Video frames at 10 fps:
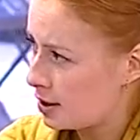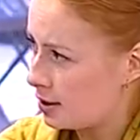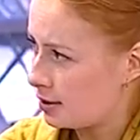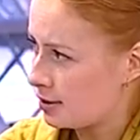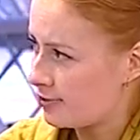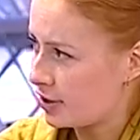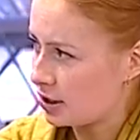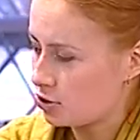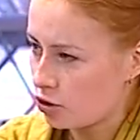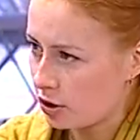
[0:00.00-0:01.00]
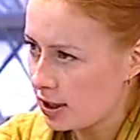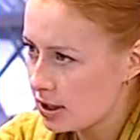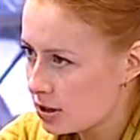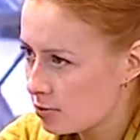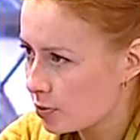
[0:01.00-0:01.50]
Э, звонят
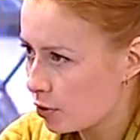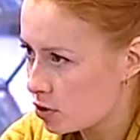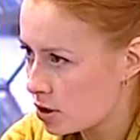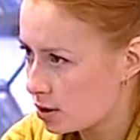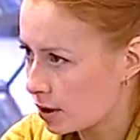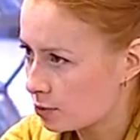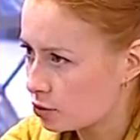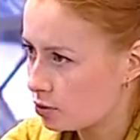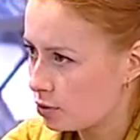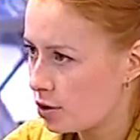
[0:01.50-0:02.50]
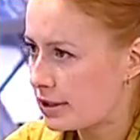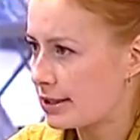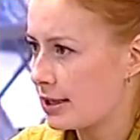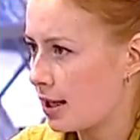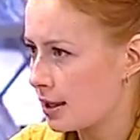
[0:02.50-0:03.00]
журналистам и просят там то ли
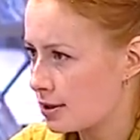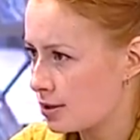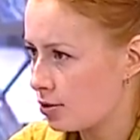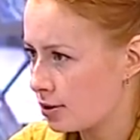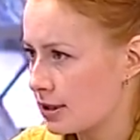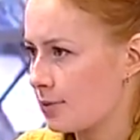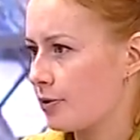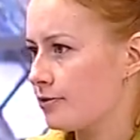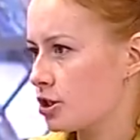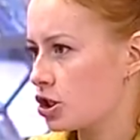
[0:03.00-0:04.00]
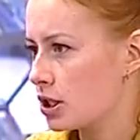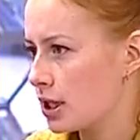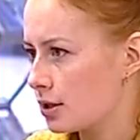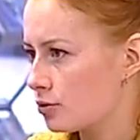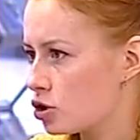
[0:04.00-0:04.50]
снять, то ли дать
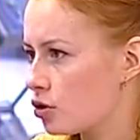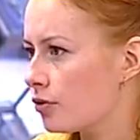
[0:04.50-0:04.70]
опровержение. ну, что